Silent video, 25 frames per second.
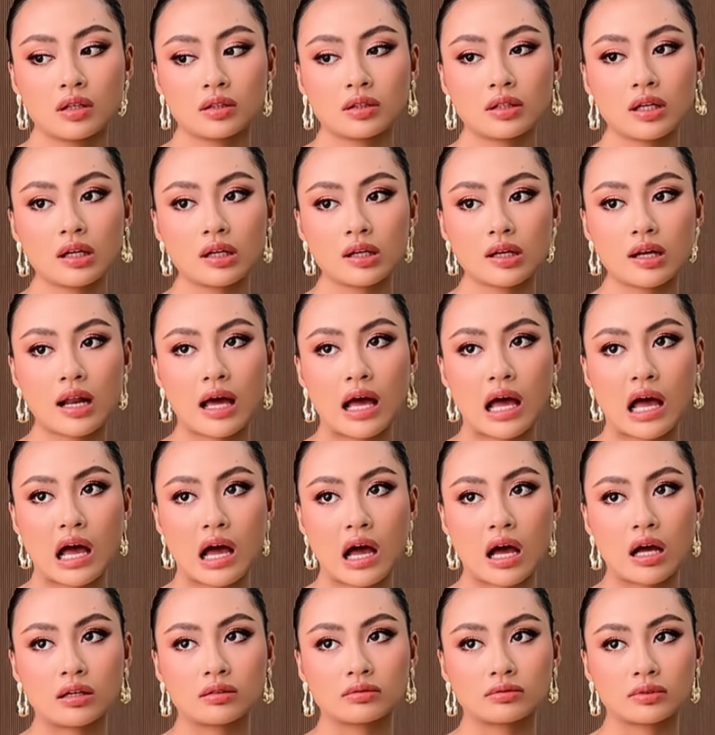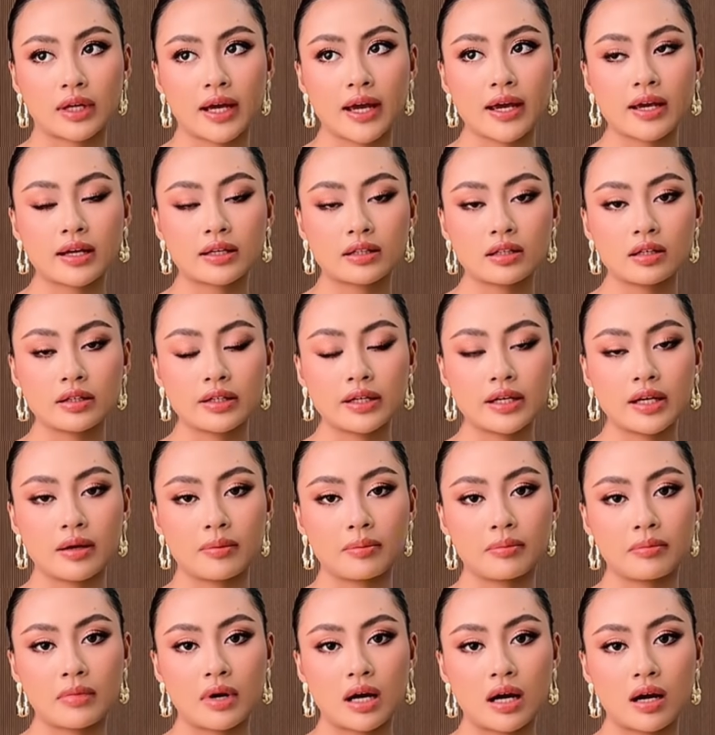nhất là ngay cái thời điểm
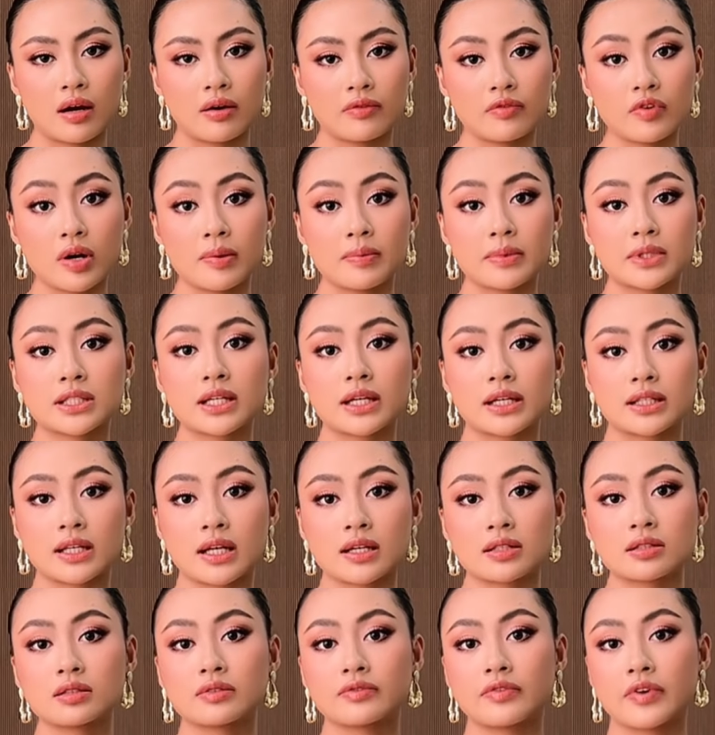mà vừa mới xảy ra sự